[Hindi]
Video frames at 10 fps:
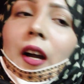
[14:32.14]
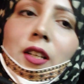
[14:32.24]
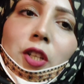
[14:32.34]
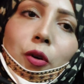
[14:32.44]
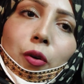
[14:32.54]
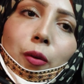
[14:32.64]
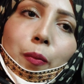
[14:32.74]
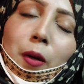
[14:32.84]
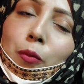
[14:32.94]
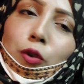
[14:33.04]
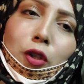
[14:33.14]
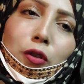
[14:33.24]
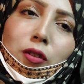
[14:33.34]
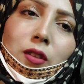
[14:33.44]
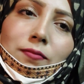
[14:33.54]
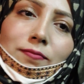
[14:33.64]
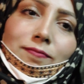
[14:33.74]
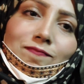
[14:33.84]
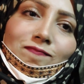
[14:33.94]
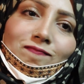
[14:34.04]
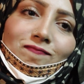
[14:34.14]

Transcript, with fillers: आ जाएं और पेट पूजा हो जाए